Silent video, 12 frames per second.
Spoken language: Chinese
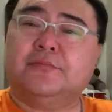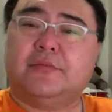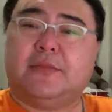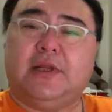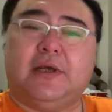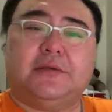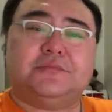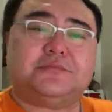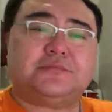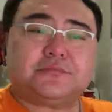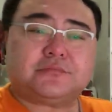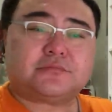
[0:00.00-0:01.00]
那
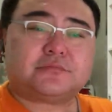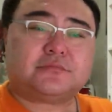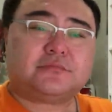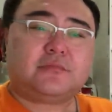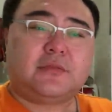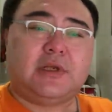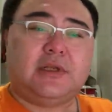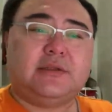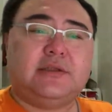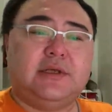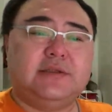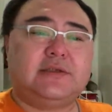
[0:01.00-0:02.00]

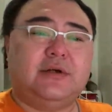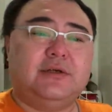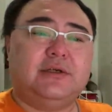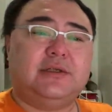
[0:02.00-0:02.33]
天桥哥